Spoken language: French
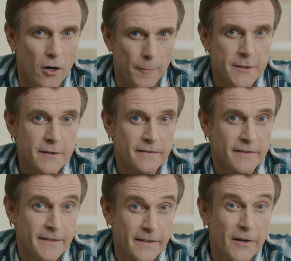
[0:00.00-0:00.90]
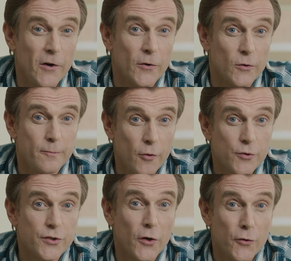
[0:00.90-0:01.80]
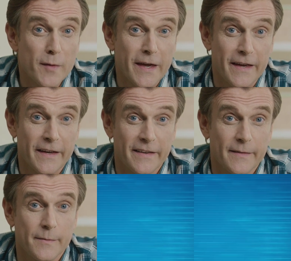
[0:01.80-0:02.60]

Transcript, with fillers: C'est vrai, mais Cargo Push en fait plus.